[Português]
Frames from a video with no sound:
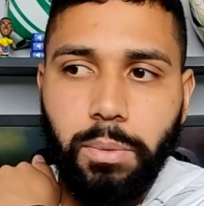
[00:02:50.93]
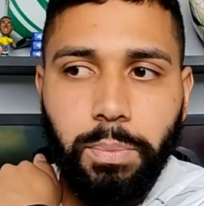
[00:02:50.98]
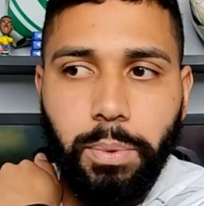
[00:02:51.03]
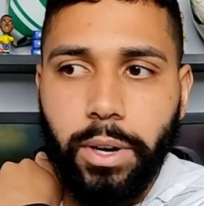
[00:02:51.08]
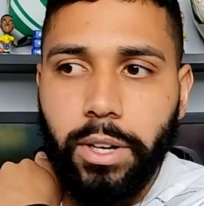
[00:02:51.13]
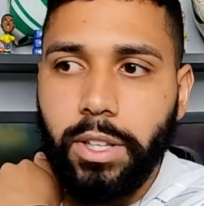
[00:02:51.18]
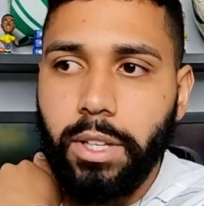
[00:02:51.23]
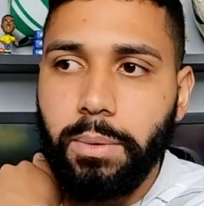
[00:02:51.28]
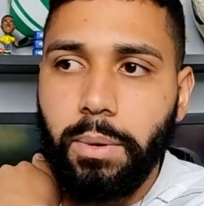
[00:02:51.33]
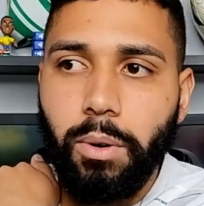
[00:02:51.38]
não
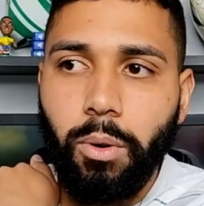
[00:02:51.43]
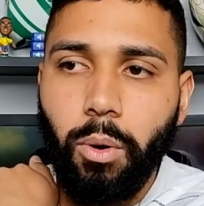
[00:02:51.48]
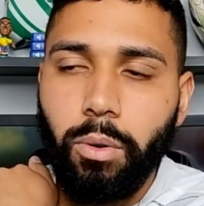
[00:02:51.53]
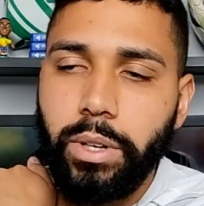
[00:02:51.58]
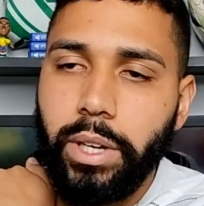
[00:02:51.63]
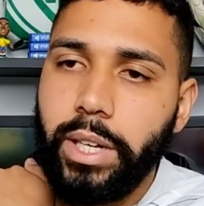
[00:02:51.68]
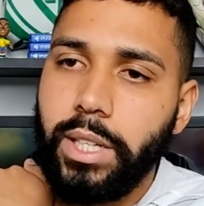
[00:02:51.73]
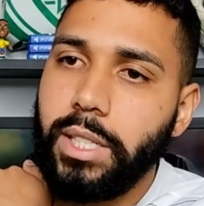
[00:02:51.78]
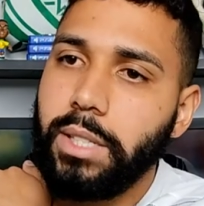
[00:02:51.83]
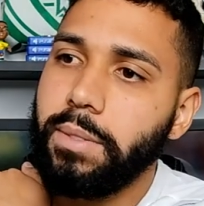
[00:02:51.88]
pode tomar um gol
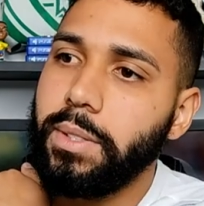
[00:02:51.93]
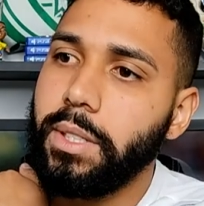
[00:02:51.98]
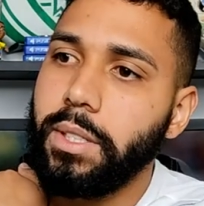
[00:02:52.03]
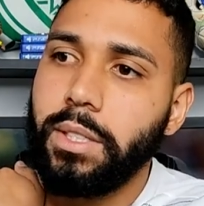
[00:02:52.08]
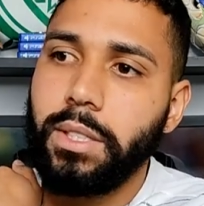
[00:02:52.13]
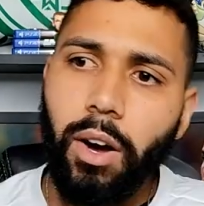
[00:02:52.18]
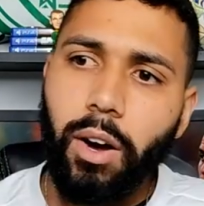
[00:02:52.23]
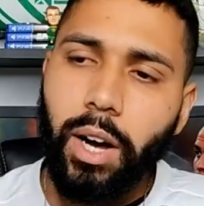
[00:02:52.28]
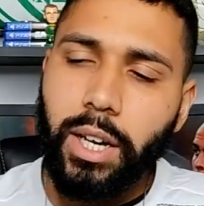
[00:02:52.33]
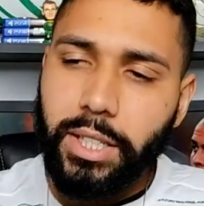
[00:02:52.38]
desse, mano.
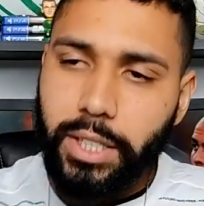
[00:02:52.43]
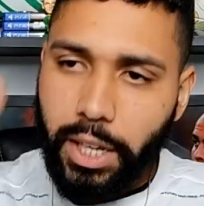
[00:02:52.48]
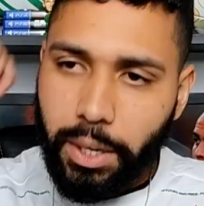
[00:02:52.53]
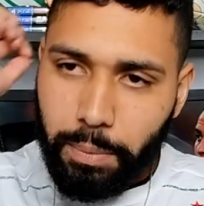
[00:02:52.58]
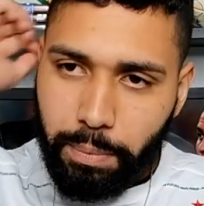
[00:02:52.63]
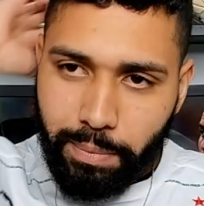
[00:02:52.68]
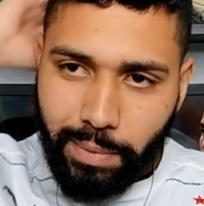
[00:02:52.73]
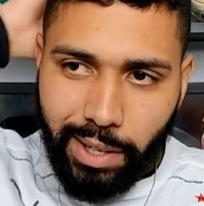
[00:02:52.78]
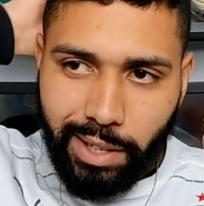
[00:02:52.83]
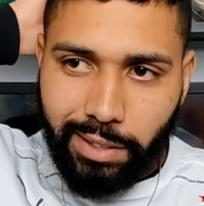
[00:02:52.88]
Eu acho que,
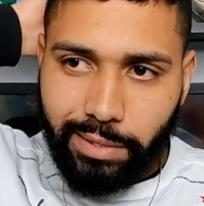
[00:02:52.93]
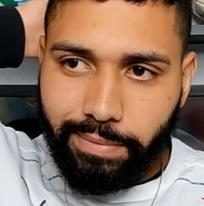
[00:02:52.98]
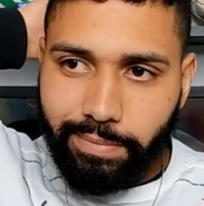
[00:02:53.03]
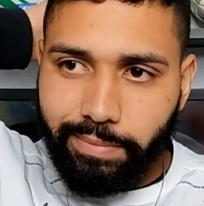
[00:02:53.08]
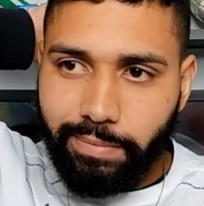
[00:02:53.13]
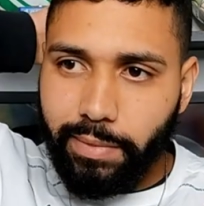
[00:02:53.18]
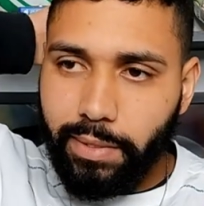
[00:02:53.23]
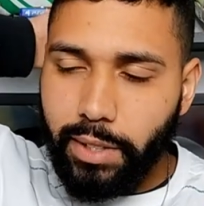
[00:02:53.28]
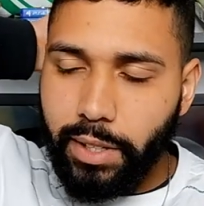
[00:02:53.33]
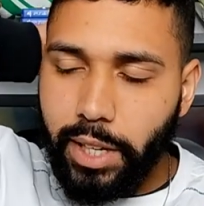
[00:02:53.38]
mano,
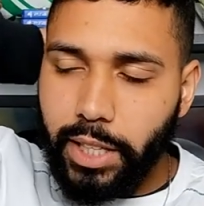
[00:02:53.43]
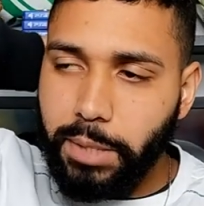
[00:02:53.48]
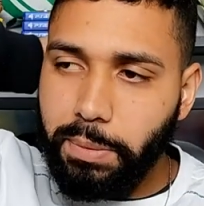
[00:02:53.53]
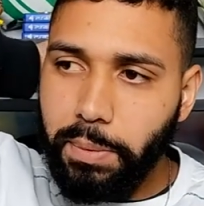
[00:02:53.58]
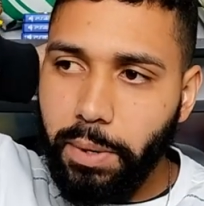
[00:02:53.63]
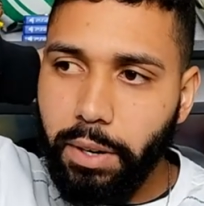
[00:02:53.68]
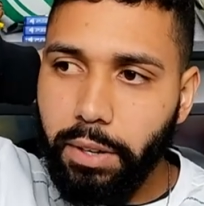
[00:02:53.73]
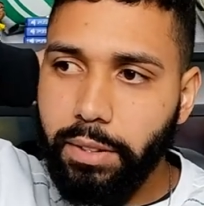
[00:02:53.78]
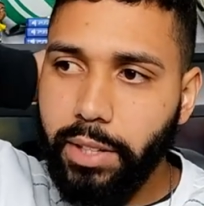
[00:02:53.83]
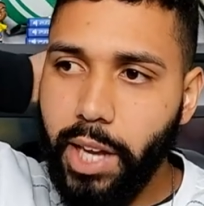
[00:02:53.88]
nesse
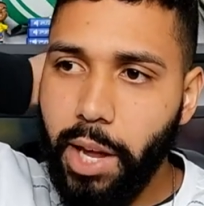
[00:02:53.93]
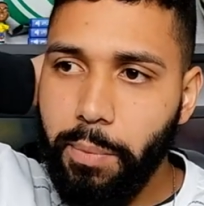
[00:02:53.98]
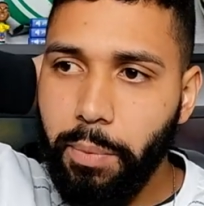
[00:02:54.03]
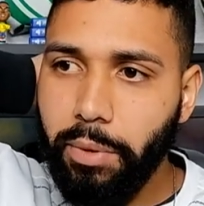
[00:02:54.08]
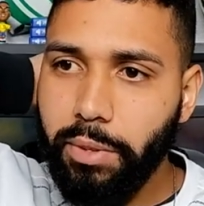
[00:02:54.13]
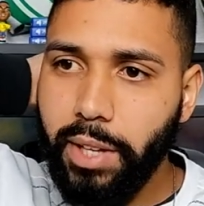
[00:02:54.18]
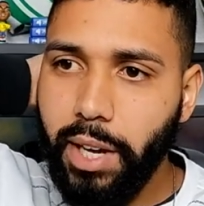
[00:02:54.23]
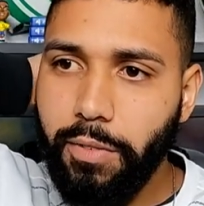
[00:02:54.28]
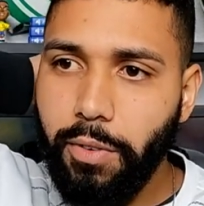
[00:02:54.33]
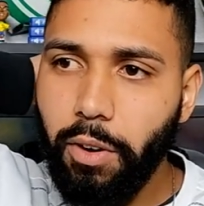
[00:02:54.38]
primeiro tempo
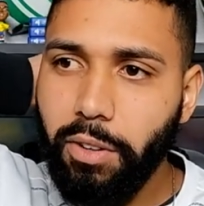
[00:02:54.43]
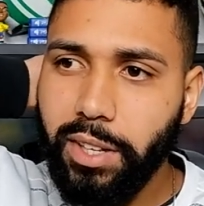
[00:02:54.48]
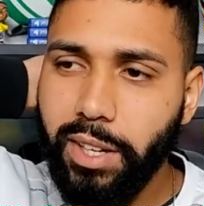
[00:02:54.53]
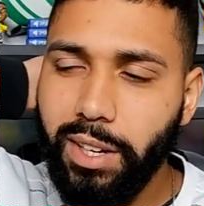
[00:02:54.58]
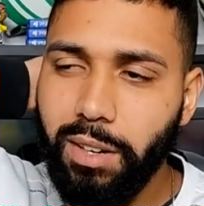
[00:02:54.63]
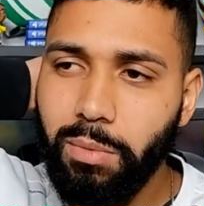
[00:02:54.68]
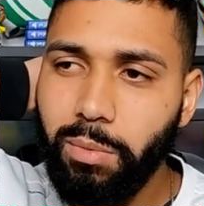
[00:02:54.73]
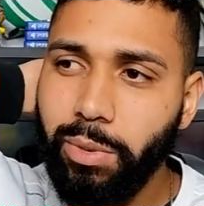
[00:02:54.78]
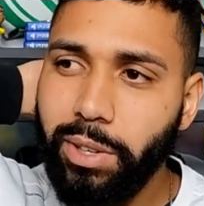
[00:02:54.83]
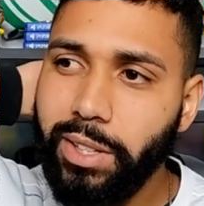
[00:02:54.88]
tá
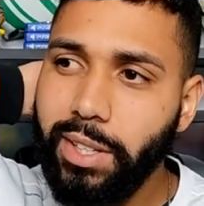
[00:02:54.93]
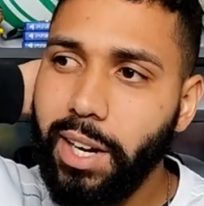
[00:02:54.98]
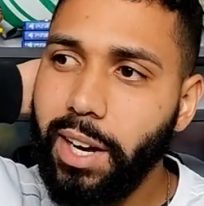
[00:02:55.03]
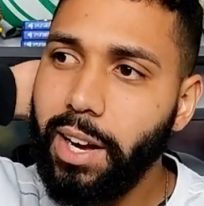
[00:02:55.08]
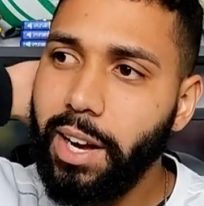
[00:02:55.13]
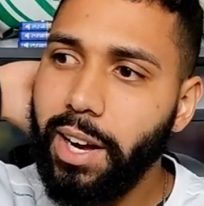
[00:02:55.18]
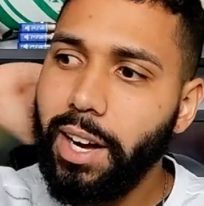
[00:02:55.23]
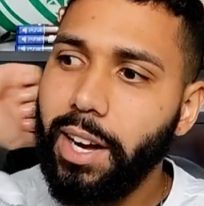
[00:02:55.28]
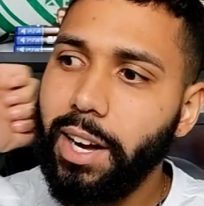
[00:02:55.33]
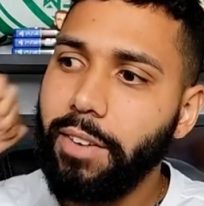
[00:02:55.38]
faltando
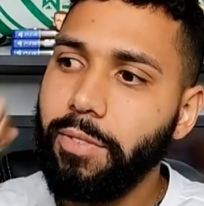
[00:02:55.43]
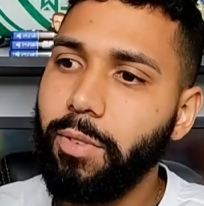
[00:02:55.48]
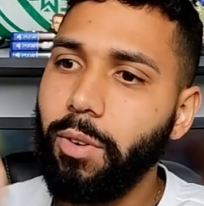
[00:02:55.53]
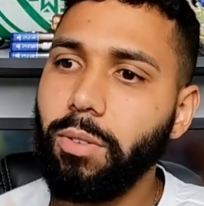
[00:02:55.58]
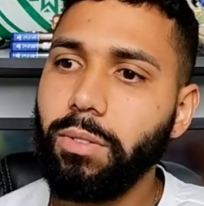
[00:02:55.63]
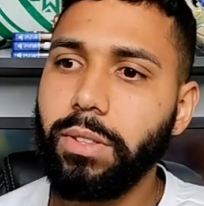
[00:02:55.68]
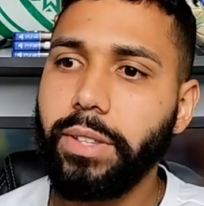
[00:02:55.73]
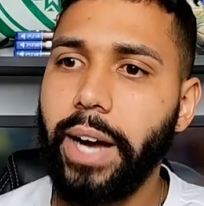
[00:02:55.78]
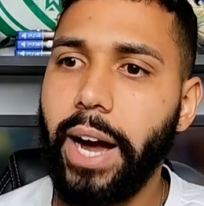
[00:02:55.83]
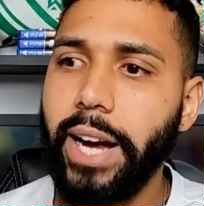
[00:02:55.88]
muita
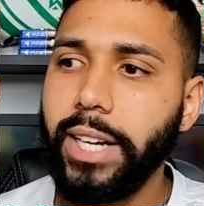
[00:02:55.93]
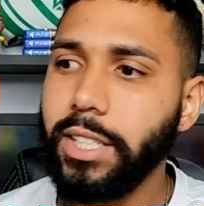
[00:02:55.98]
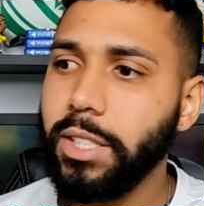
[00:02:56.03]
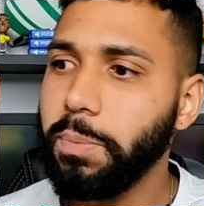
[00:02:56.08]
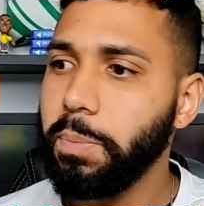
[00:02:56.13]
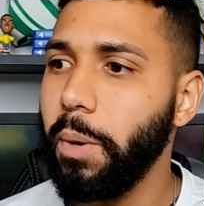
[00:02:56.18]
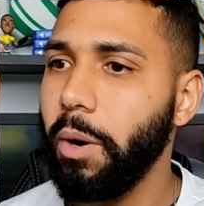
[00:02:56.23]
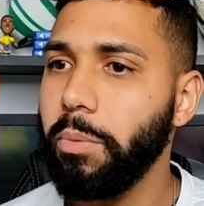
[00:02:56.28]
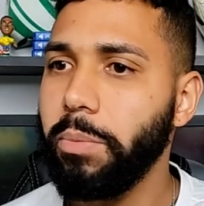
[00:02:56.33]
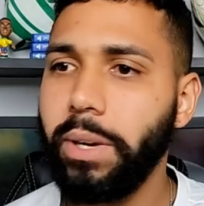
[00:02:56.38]
vontade do
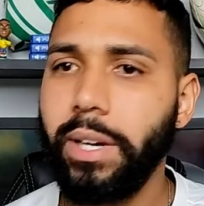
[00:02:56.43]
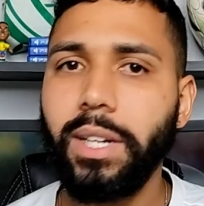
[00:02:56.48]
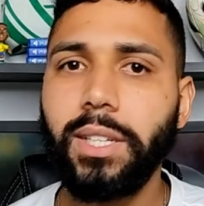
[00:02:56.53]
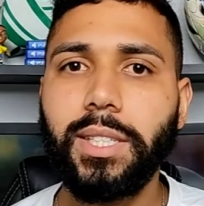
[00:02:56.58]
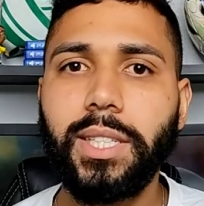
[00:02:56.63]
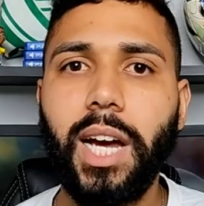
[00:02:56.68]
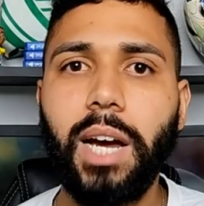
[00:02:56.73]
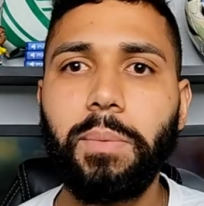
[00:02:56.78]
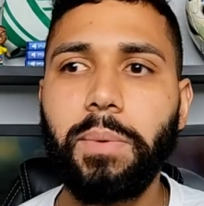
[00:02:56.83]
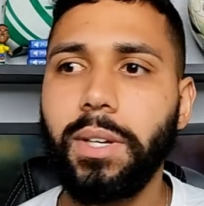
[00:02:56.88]
Palmeiras,
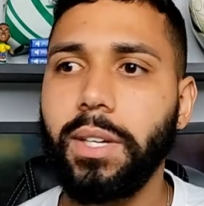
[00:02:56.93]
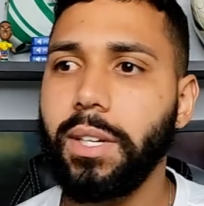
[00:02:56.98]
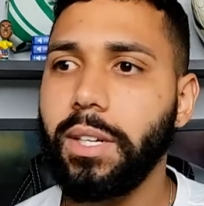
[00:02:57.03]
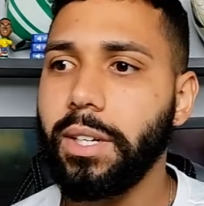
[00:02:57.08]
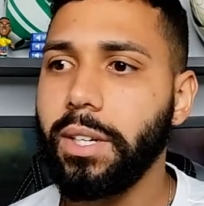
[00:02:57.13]
sabe?